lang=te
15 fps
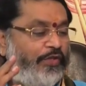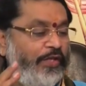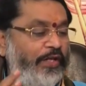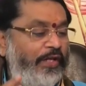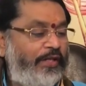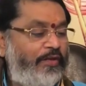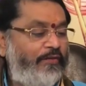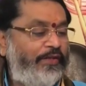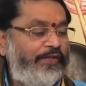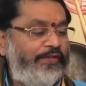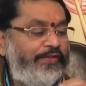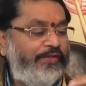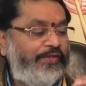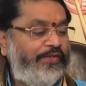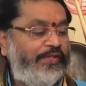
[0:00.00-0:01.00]
శని అదేవిధంగా
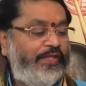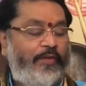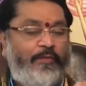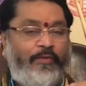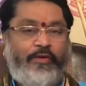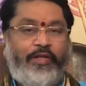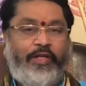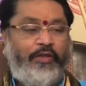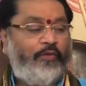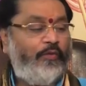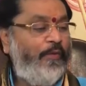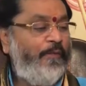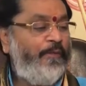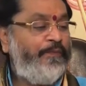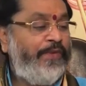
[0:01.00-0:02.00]
షష్టస్థానంలో కేతు
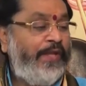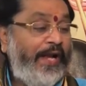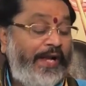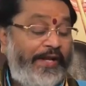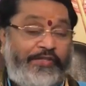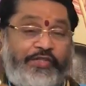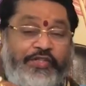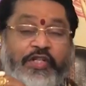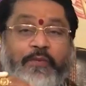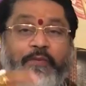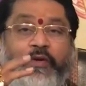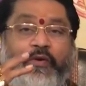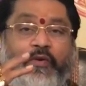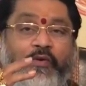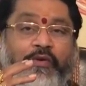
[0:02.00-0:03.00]

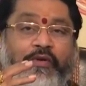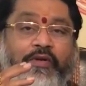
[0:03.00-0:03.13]
అష్టమలో